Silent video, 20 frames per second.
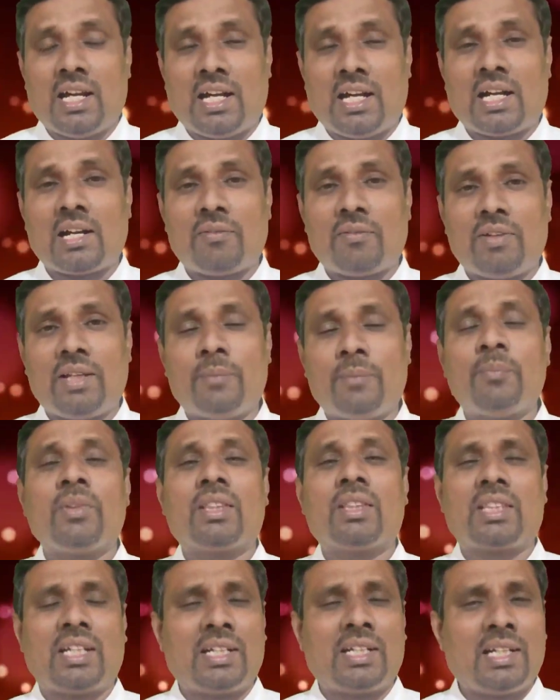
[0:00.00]
ஆகவே
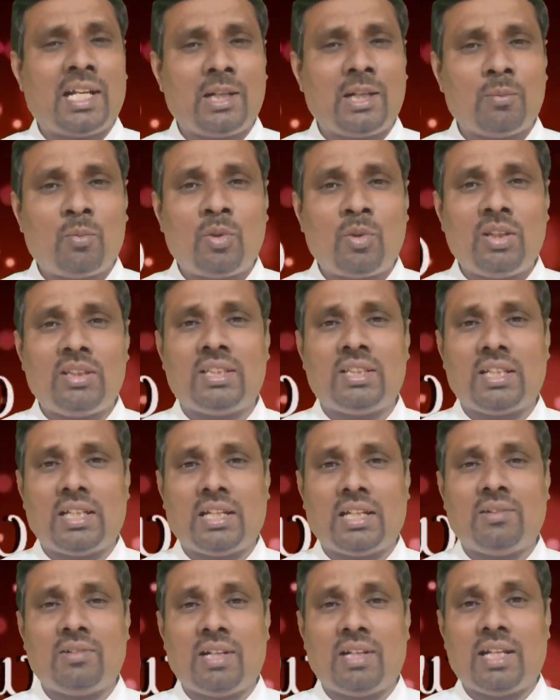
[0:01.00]
தன்னால் முடிந்த
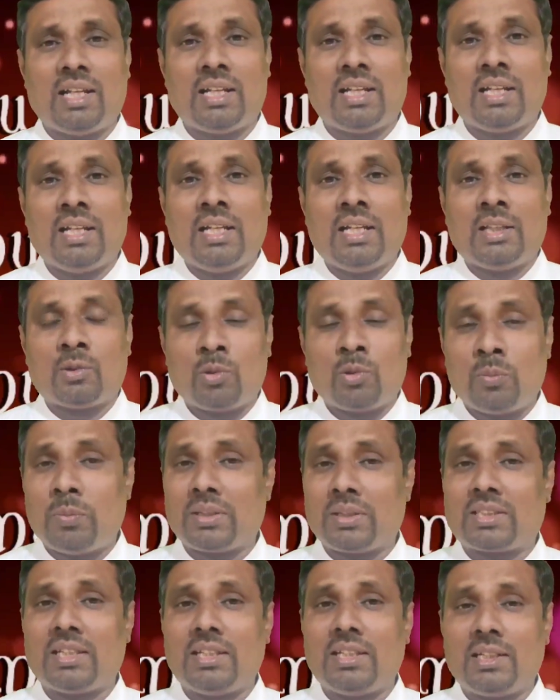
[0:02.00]
அளவில்
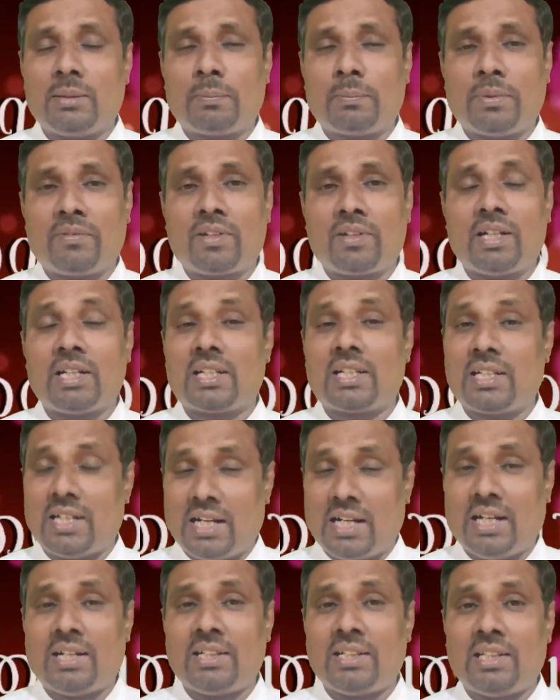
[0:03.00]
துன்பத்தில் இருப்பவர்களுக்கு
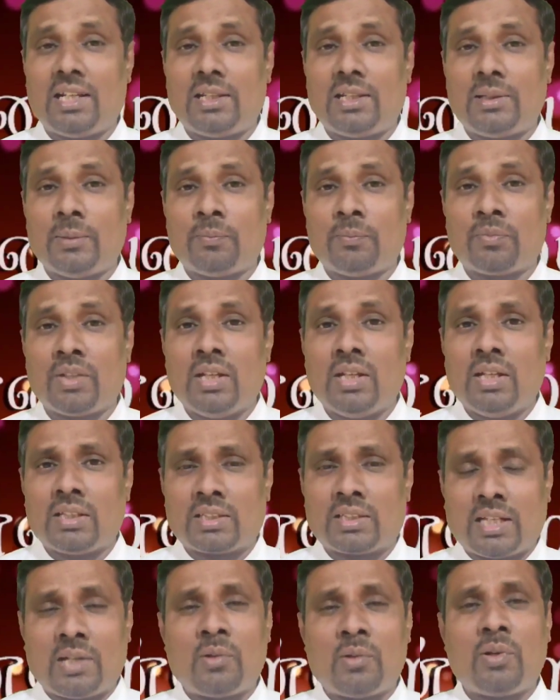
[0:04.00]
ஆறுதலையும்
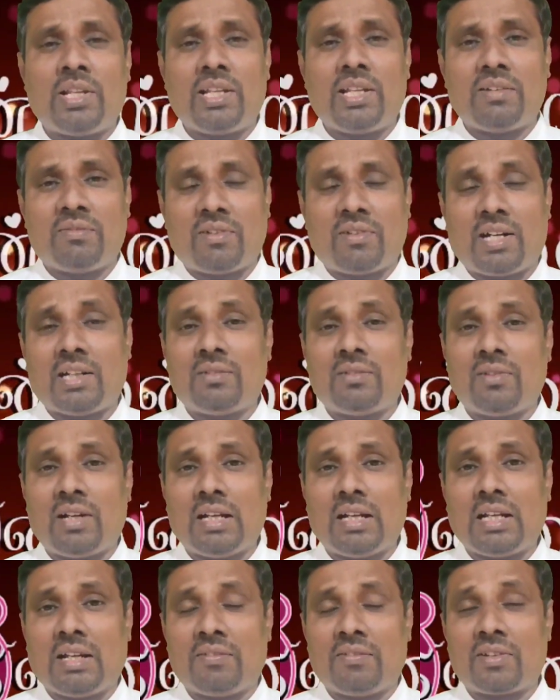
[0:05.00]
தன்னுடைய
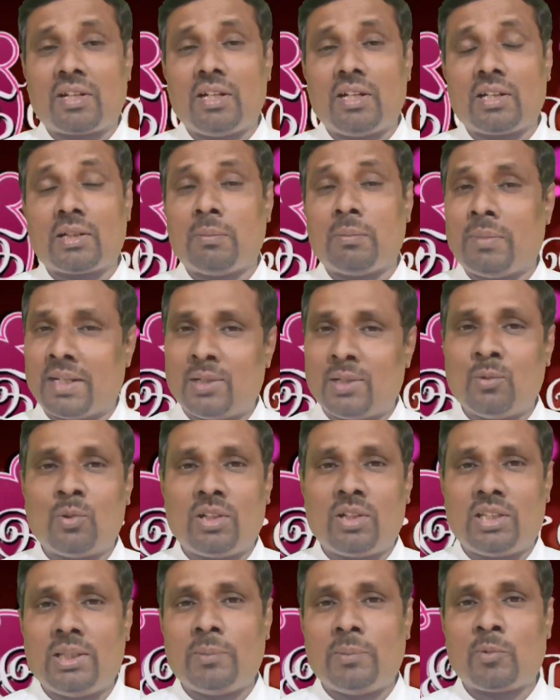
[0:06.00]
வாழ்வால் அவர்களுக்கு மன
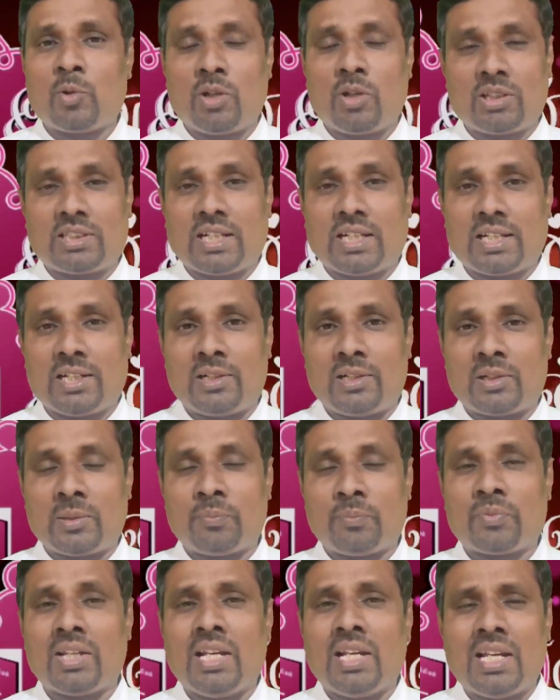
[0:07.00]
உறுதியும் கொடுத்தார்
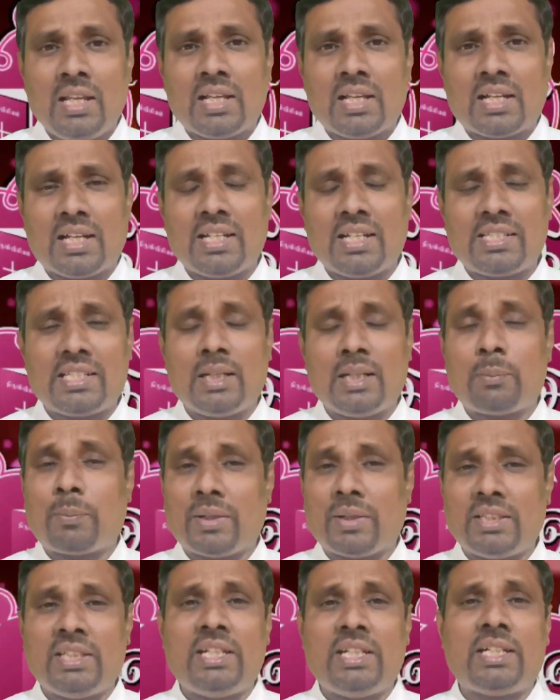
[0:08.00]
என்றும் கடைசியில்
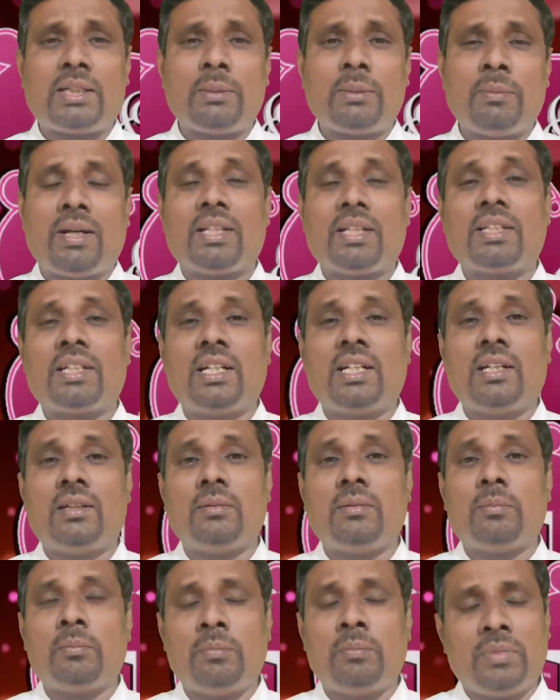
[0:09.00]
பதினெட்டு மாதங்கள்
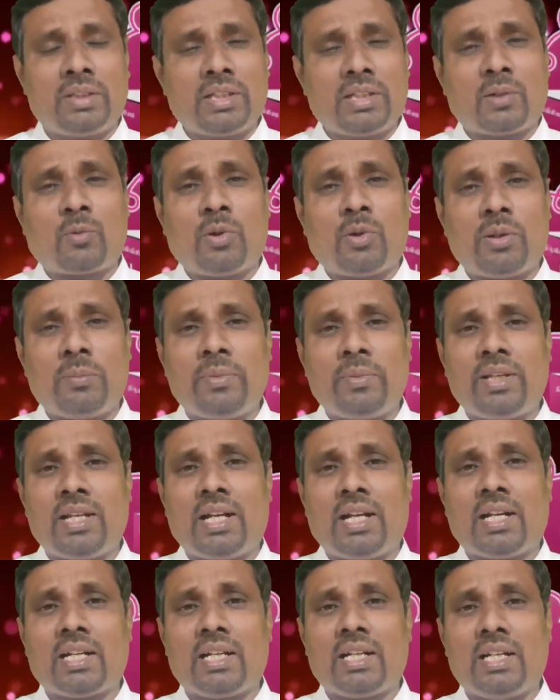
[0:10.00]
மிக
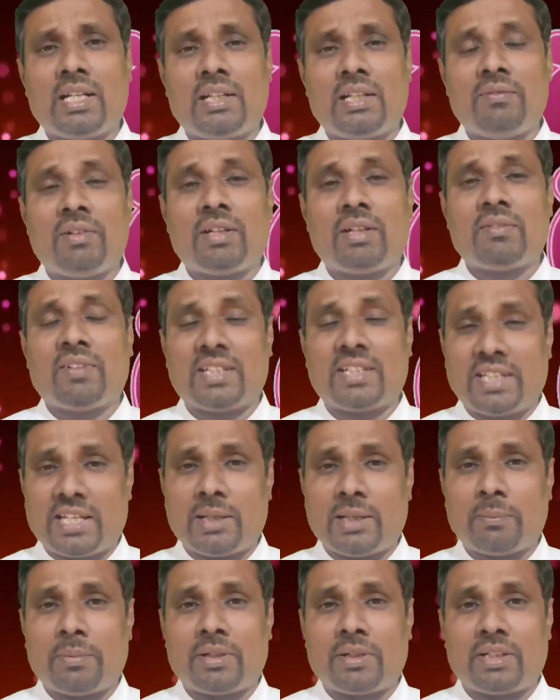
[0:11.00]
கொடுமையாக இவர்
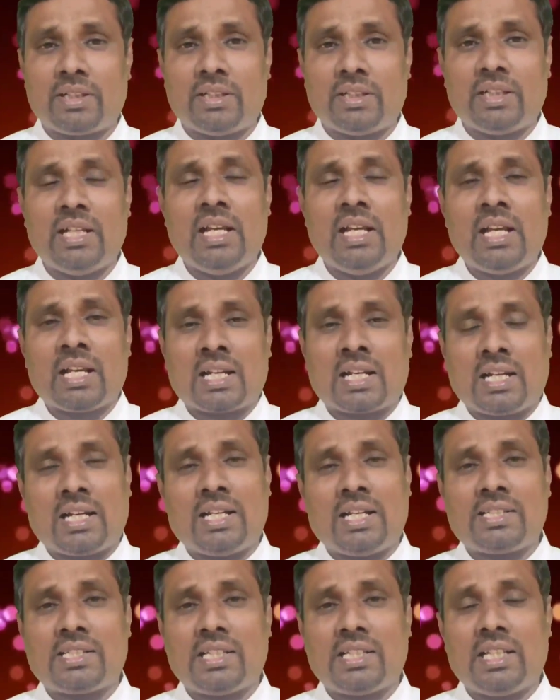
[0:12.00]
வதைக்கப்பட்டு
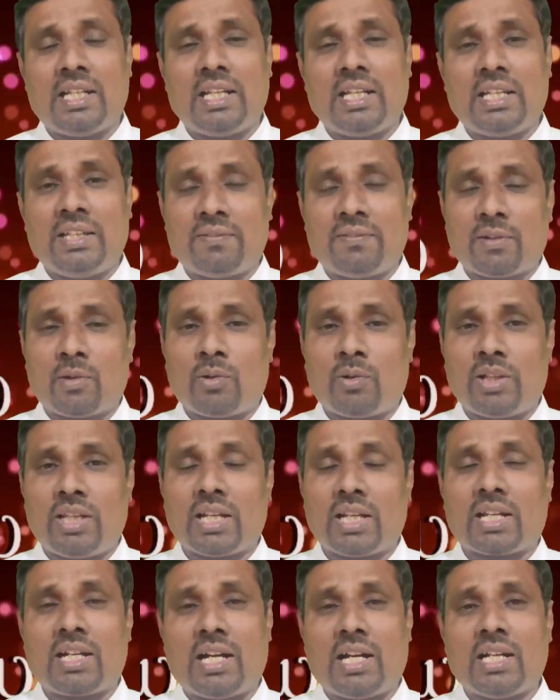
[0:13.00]
கடைசியில்
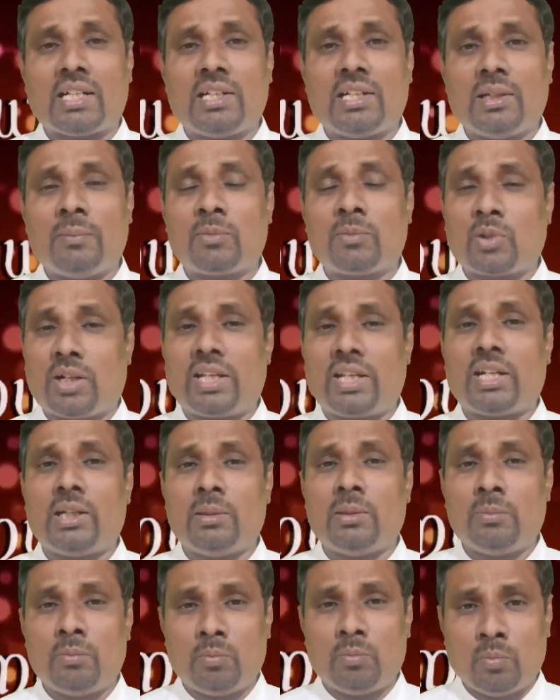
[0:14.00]
இவருடைய கால்களும்
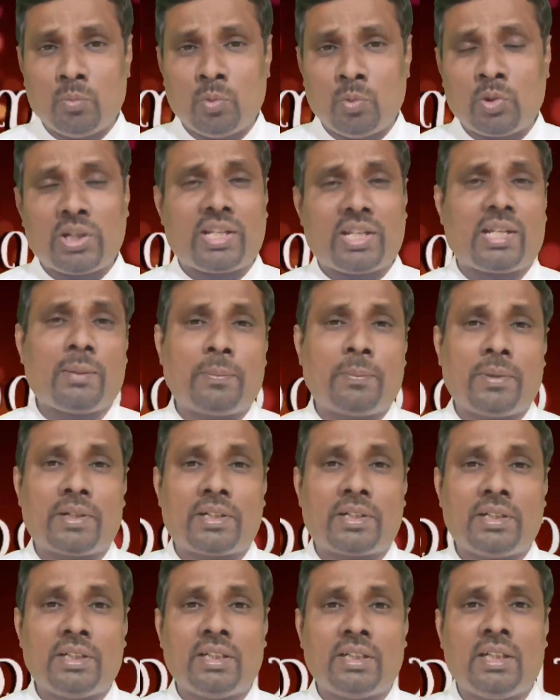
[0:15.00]
தொடைகளும்
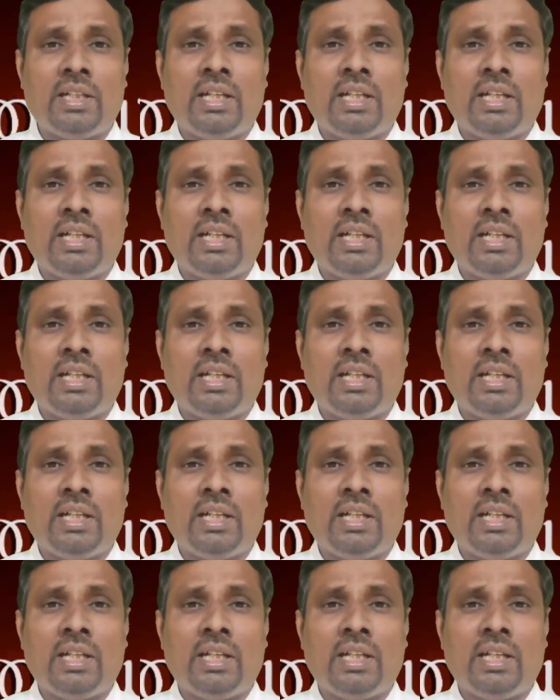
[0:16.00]
முறிக்கப்பட்டு